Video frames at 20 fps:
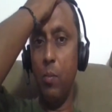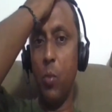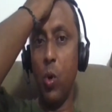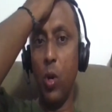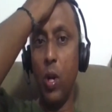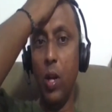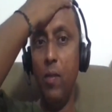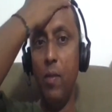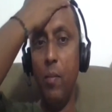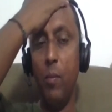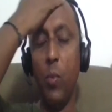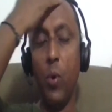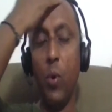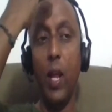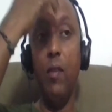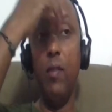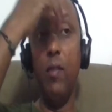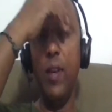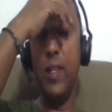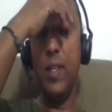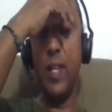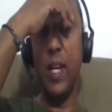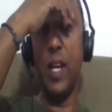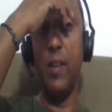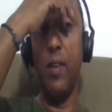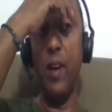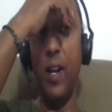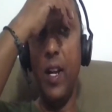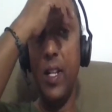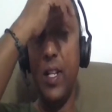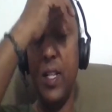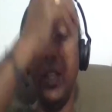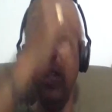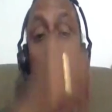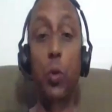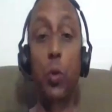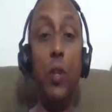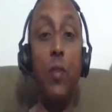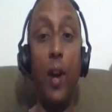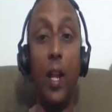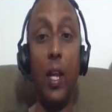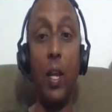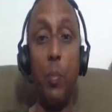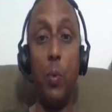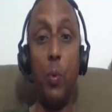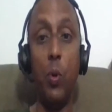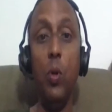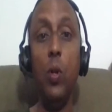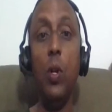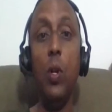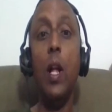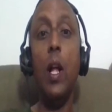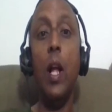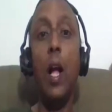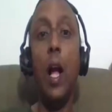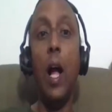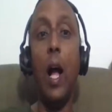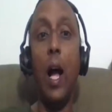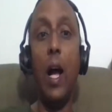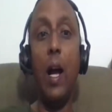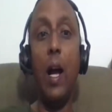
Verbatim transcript: మొరల్ మొరల్ వైజ్ అడ్వాంటేజ్ అయితే ఉంది వాళ్ళకి ఇప్పుడు hmm. ఆ